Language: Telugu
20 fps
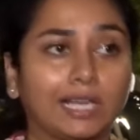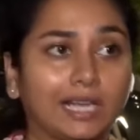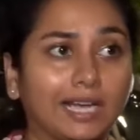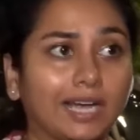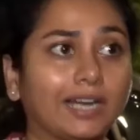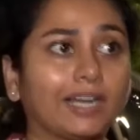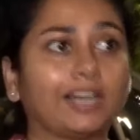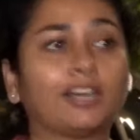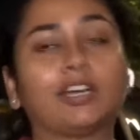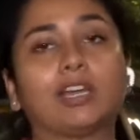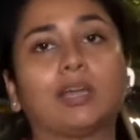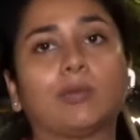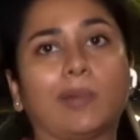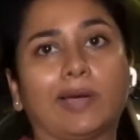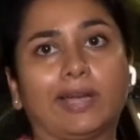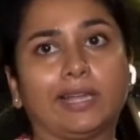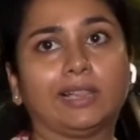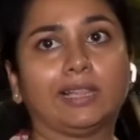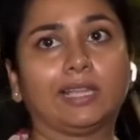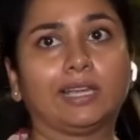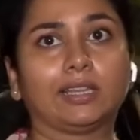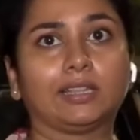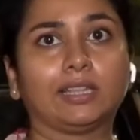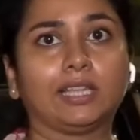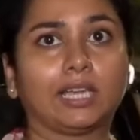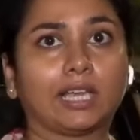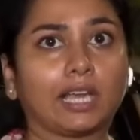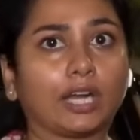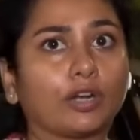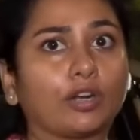ఇక్కడ నుండే బయలుదేరింది
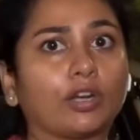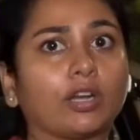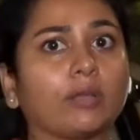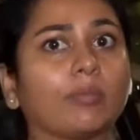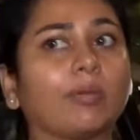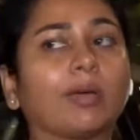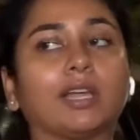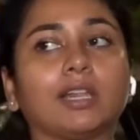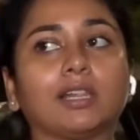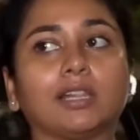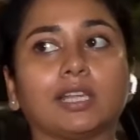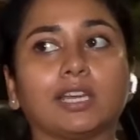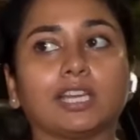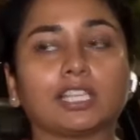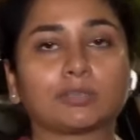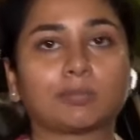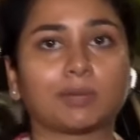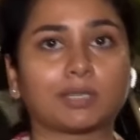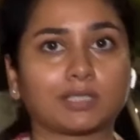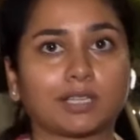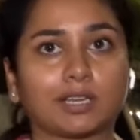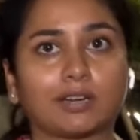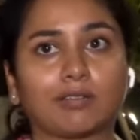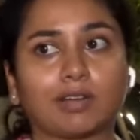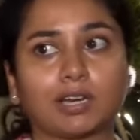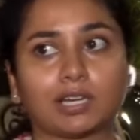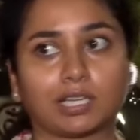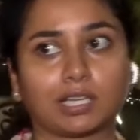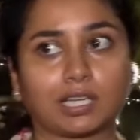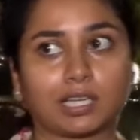ఇక్కడ నుండి బయలుదేరి శ్మశాన
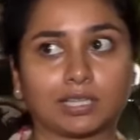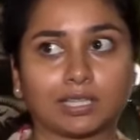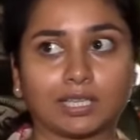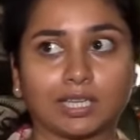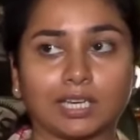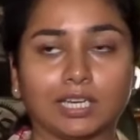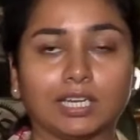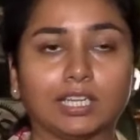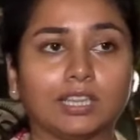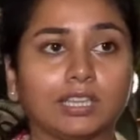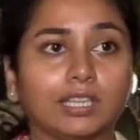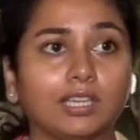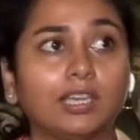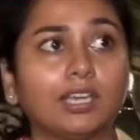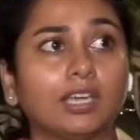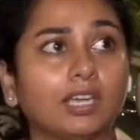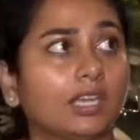వాటికి అయితే వెళ్ళింది